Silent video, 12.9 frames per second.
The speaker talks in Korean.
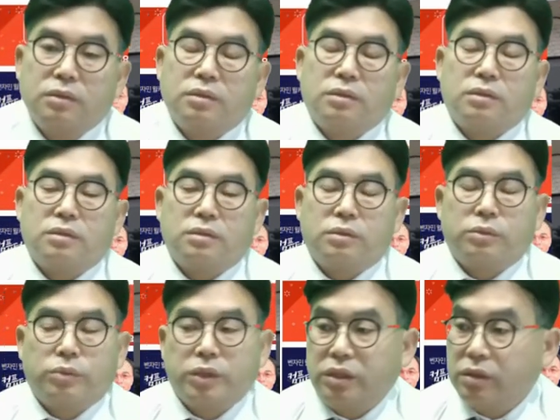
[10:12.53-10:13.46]
어
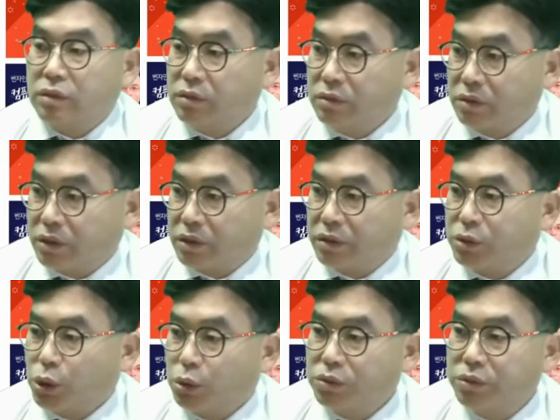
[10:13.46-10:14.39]
우리 여기
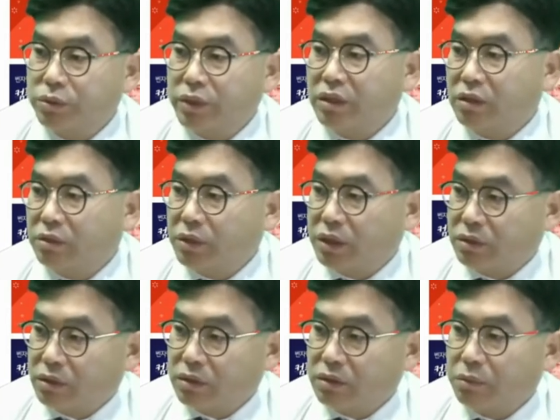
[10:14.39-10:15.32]
정순애
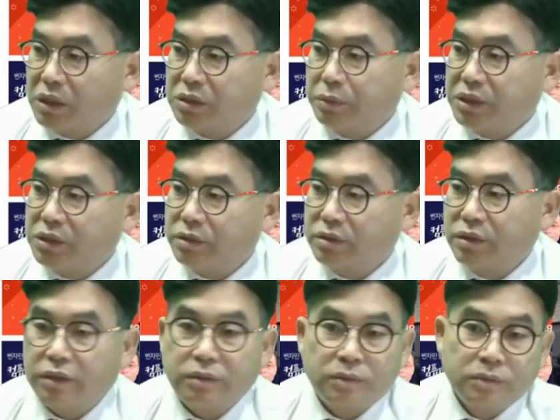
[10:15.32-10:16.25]
님께서
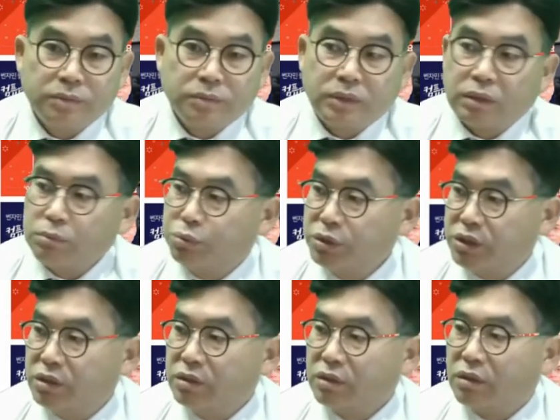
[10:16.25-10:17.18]
말씀하셨는데요.
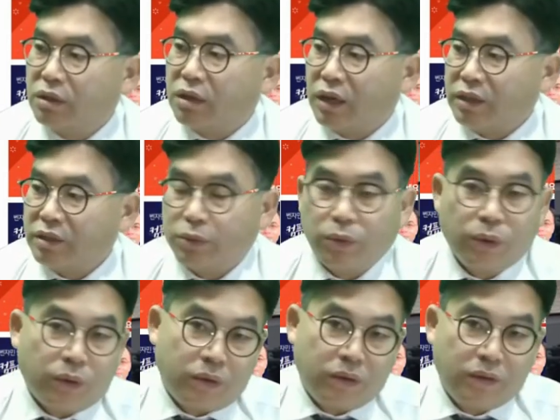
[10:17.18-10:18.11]
부실 선거가
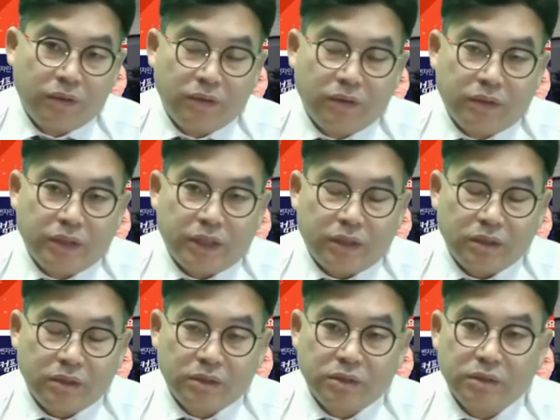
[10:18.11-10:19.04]
아니고 예,
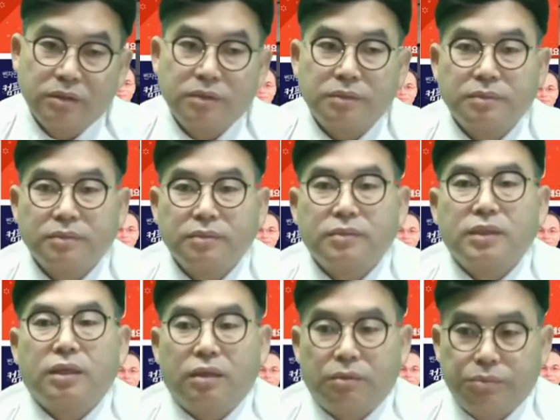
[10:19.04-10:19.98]
이것은
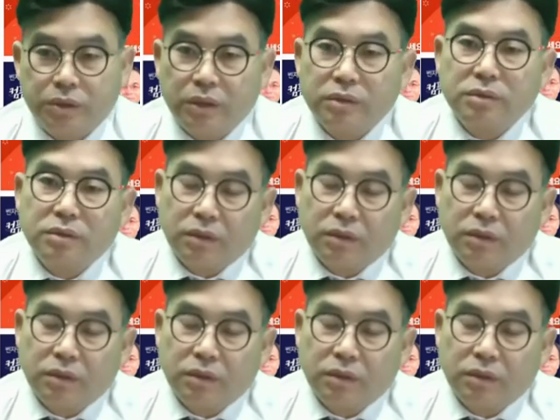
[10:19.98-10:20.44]
부정